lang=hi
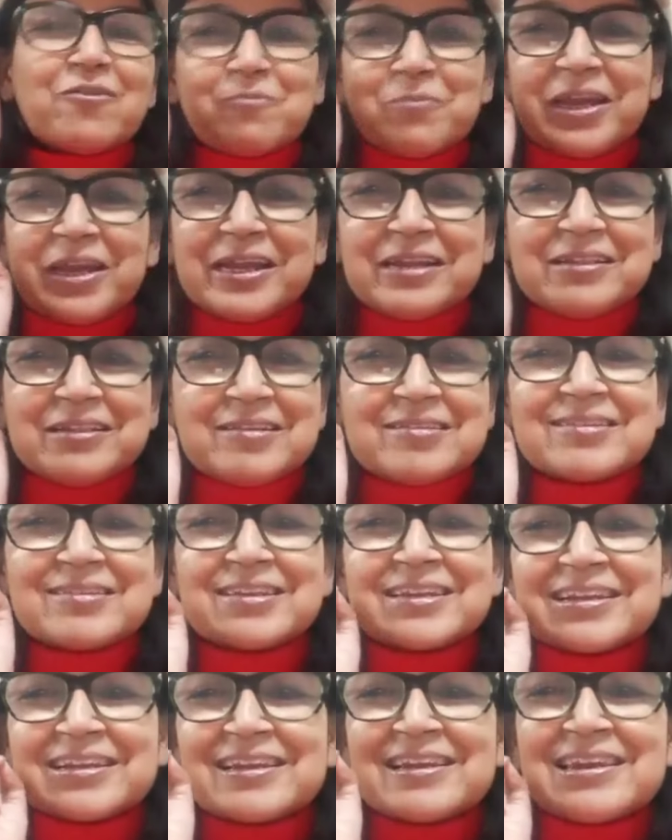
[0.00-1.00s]
हैव मेड
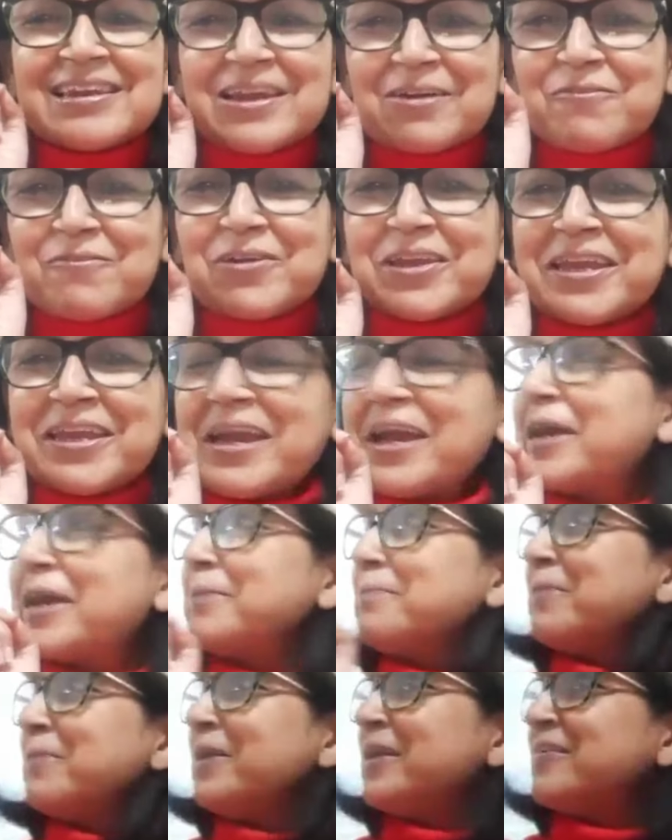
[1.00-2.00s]
दिस लिटल लवली
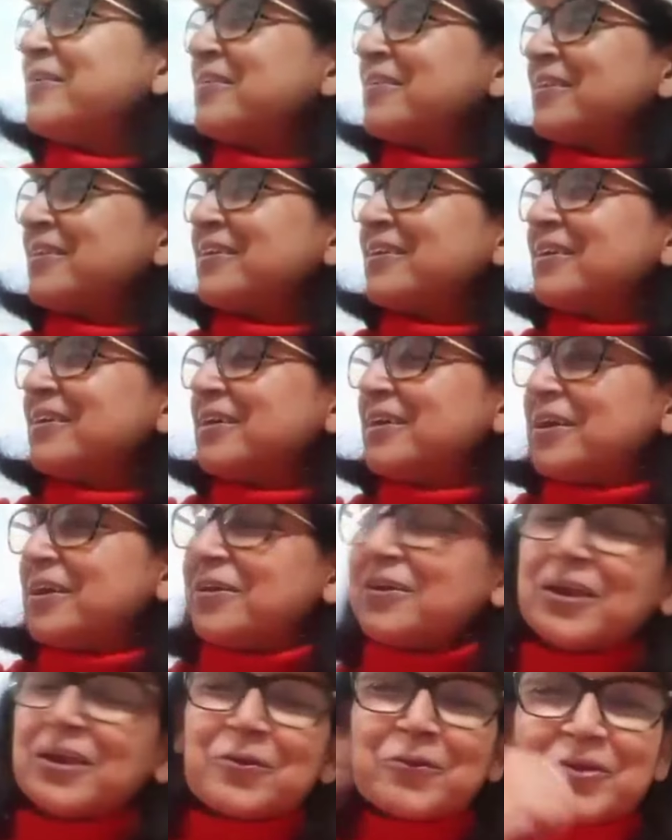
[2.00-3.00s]
हैंडमेड
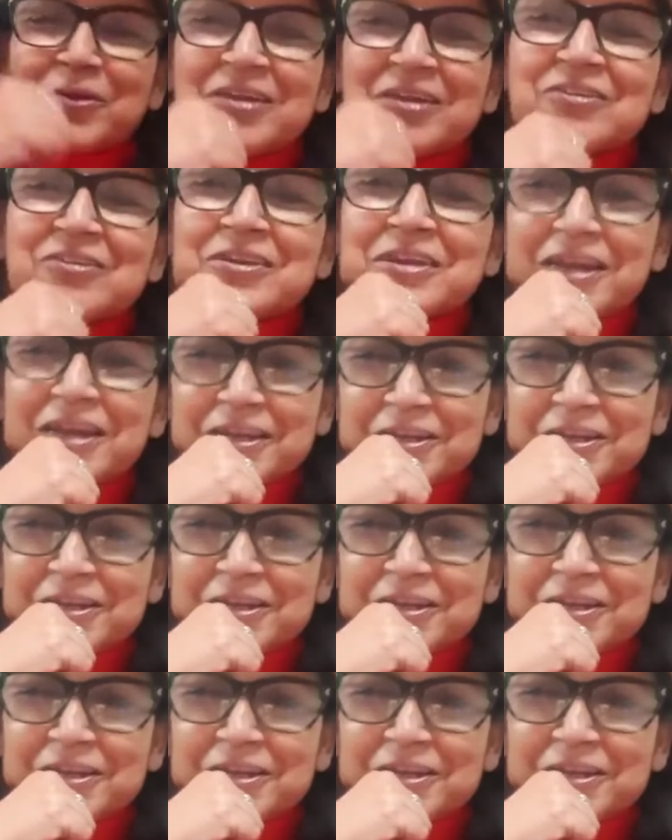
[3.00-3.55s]
डेकोरेशन